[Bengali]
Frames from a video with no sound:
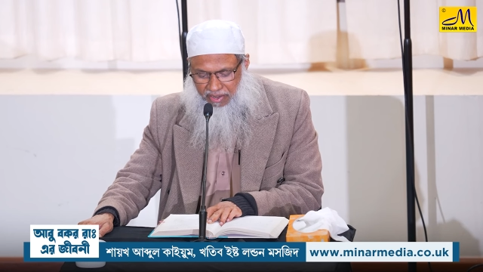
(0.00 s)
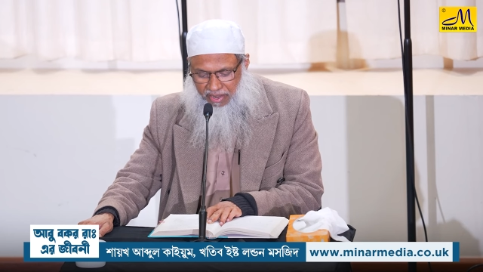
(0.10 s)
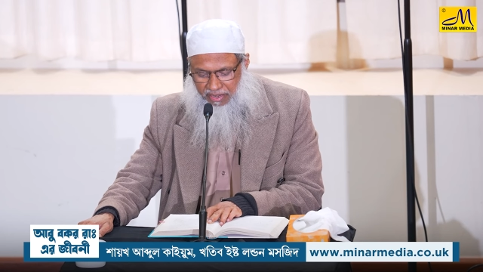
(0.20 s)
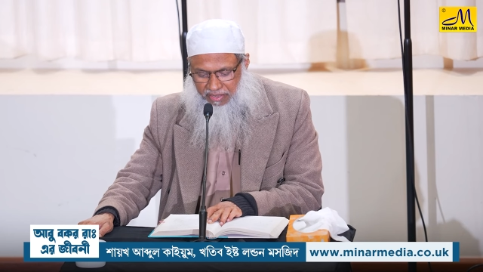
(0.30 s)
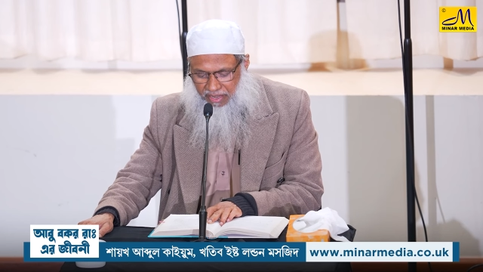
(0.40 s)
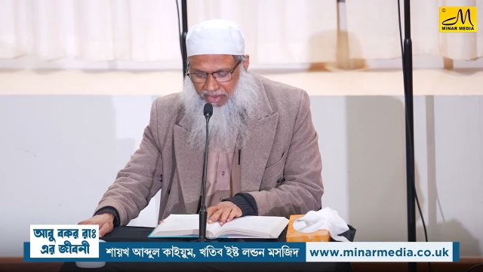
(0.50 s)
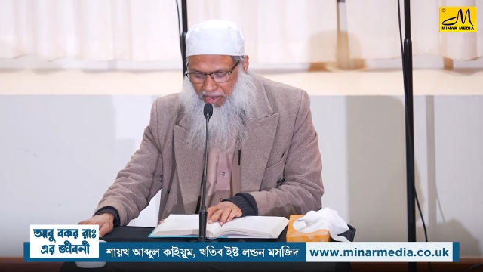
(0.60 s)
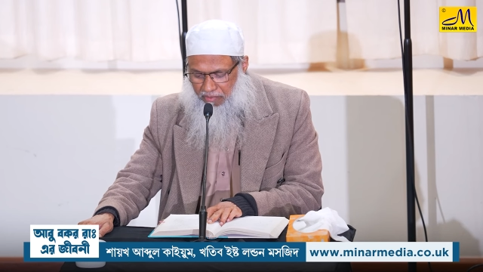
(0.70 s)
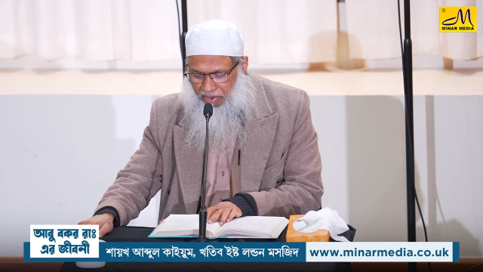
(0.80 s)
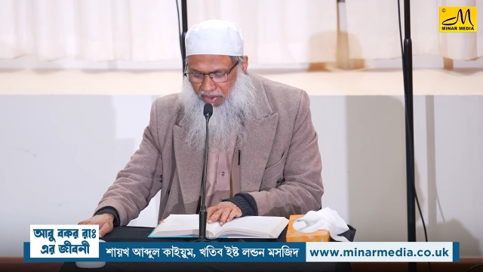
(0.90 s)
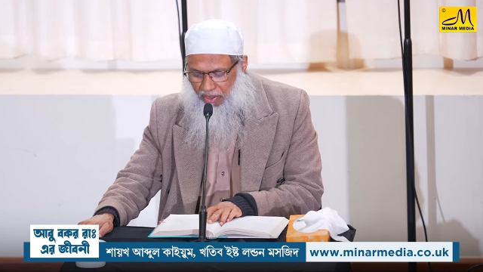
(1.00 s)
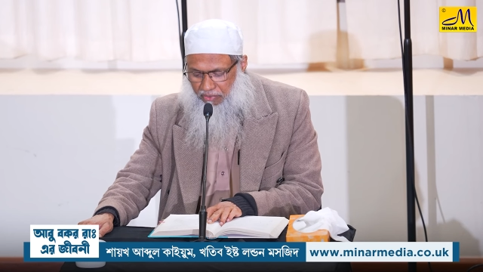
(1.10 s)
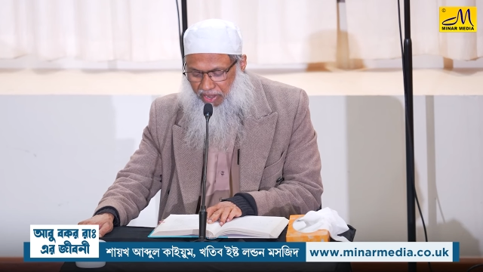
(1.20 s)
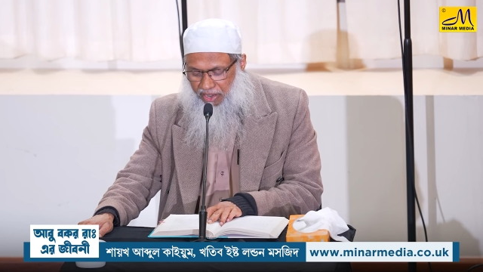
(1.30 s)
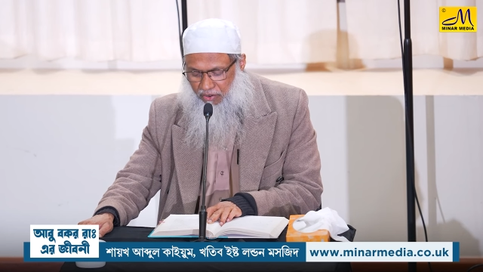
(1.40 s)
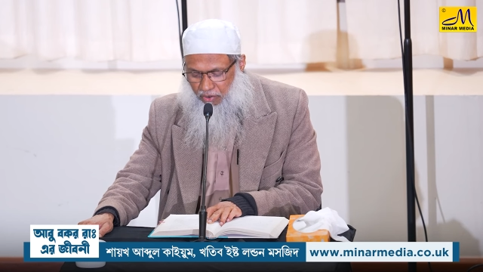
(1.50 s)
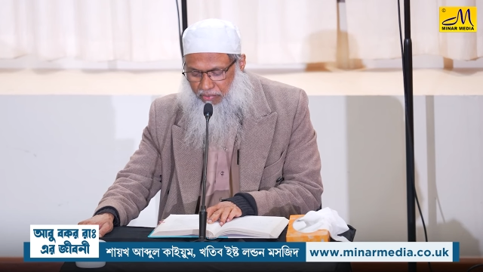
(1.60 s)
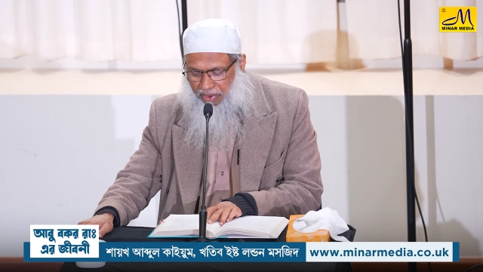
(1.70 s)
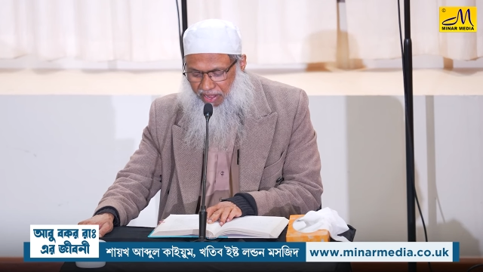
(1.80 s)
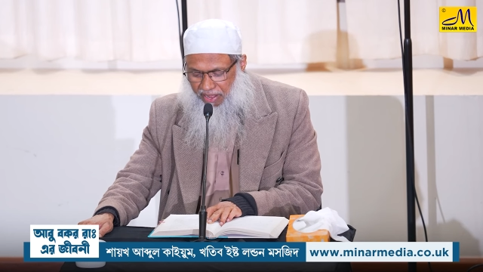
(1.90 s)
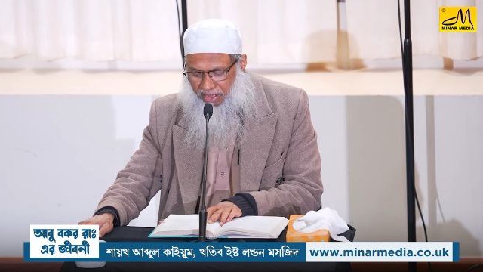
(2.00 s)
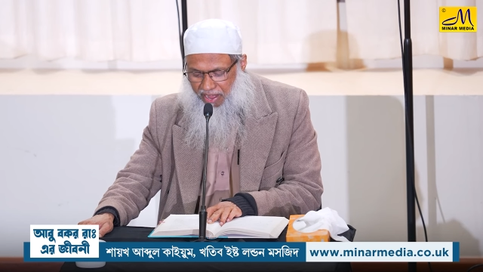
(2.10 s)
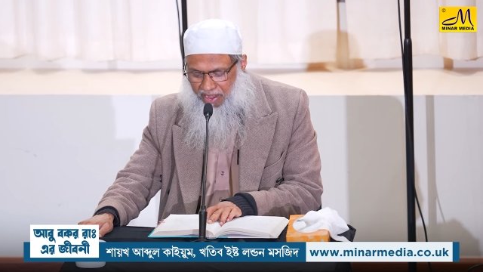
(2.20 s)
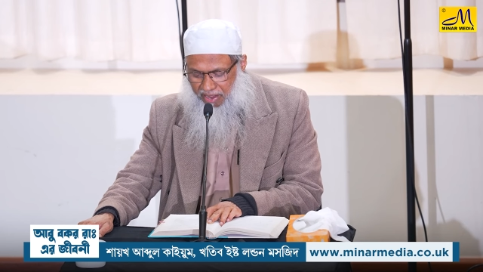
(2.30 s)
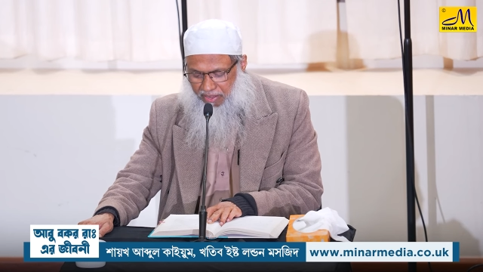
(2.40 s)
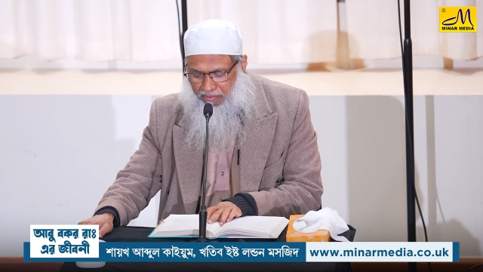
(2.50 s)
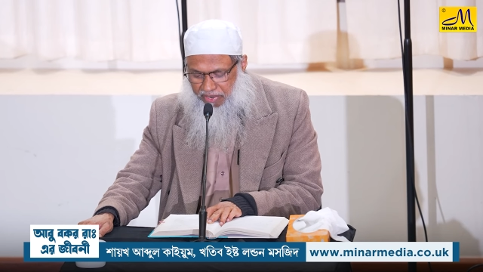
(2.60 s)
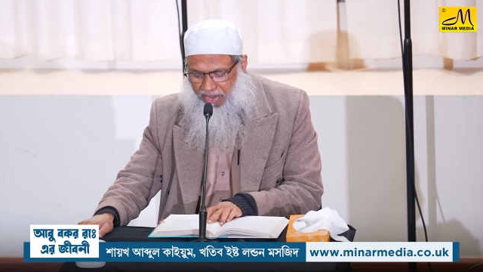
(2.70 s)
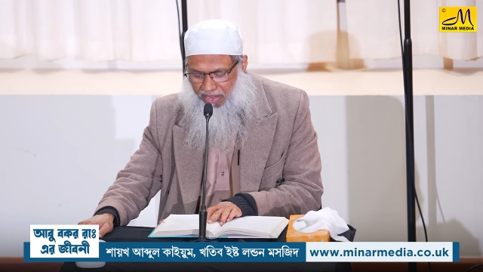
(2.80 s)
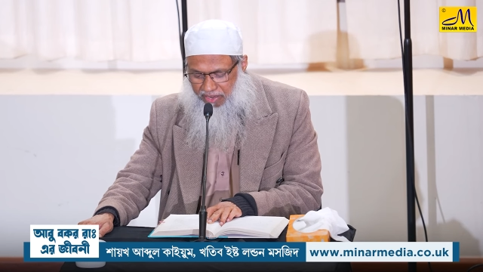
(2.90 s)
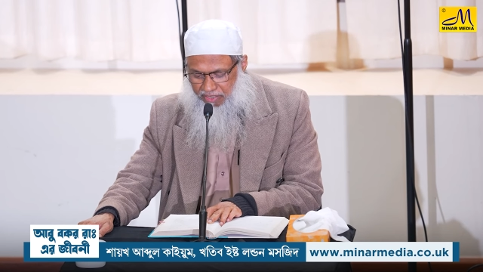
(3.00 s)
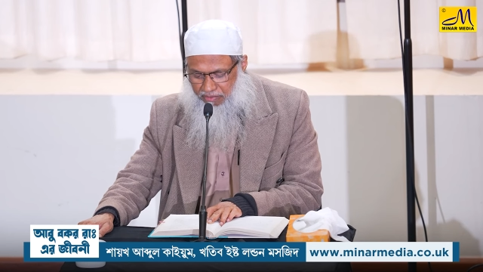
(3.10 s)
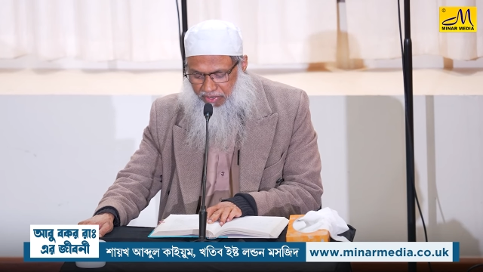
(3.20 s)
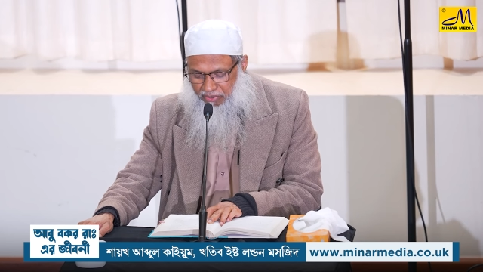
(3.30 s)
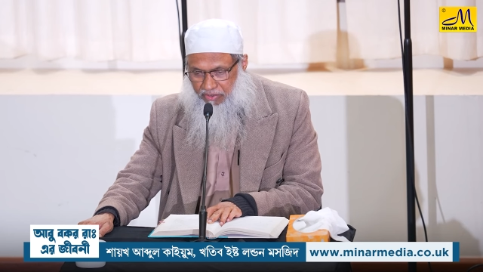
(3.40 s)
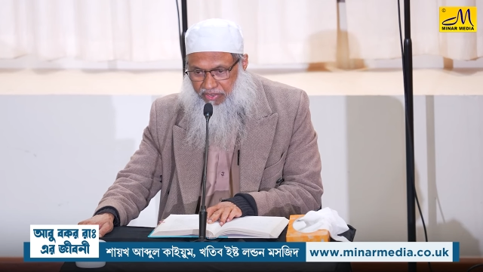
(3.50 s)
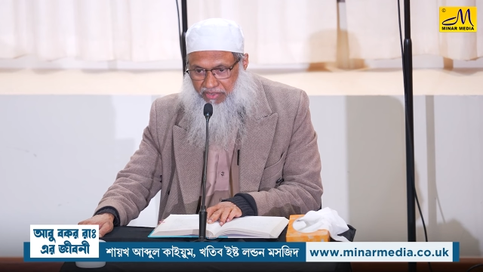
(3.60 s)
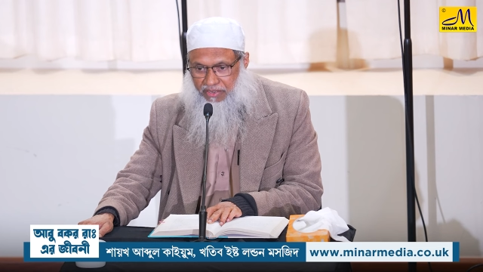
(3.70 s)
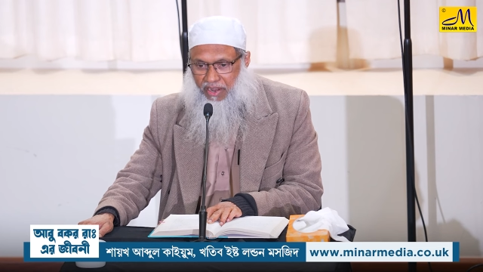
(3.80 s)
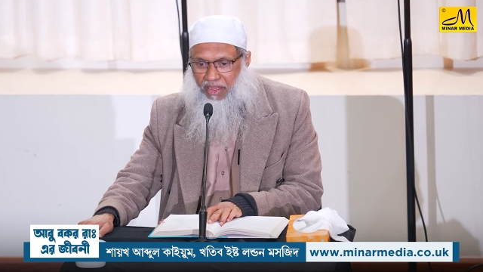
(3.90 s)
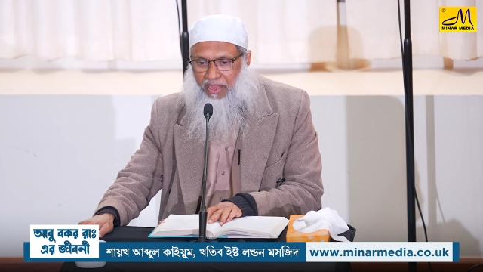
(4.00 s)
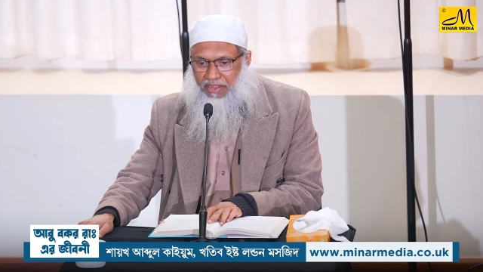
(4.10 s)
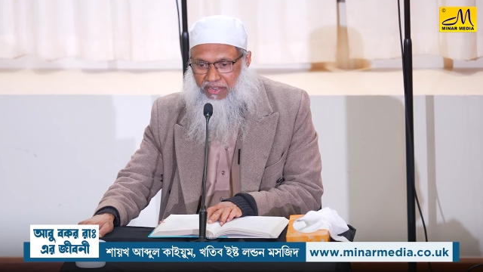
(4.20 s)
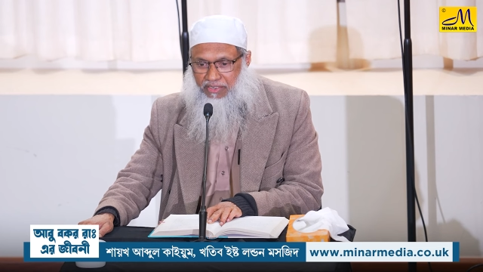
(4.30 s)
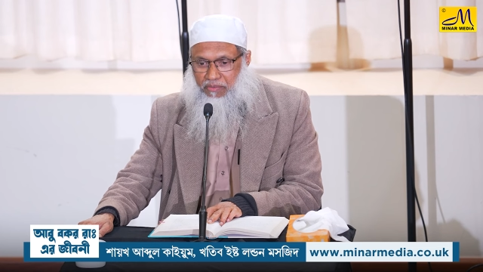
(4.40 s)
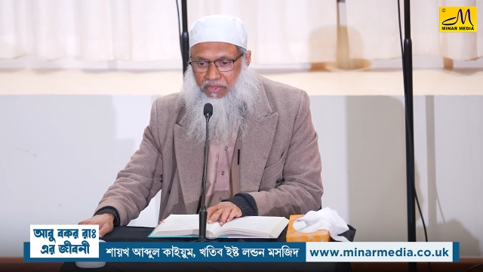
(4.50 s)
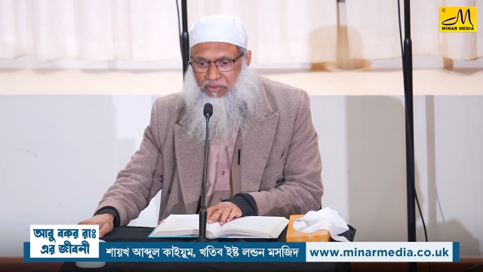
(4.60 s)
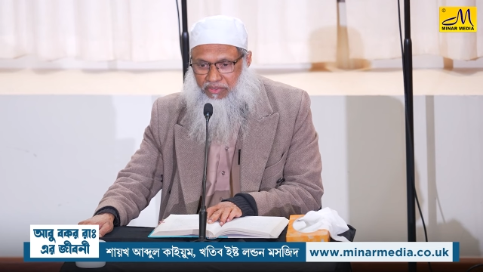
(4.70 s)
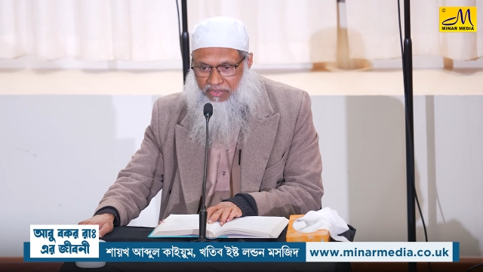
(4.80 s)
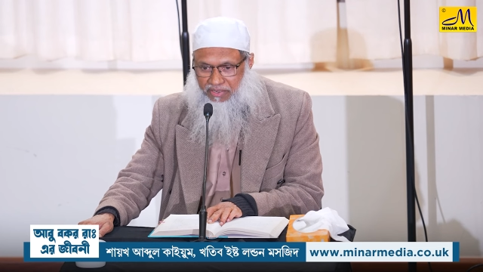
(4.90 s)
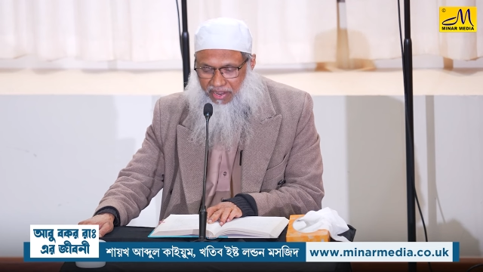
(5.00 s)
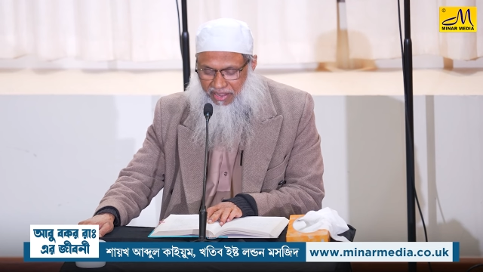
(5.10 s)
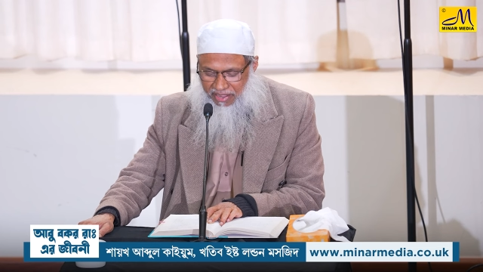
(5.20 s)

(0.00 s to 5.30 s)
লাকাত আনা আল আলাল হবলা আখরাদা মিনহা নেসমাতুন তাসা নাসামাতুন তাসা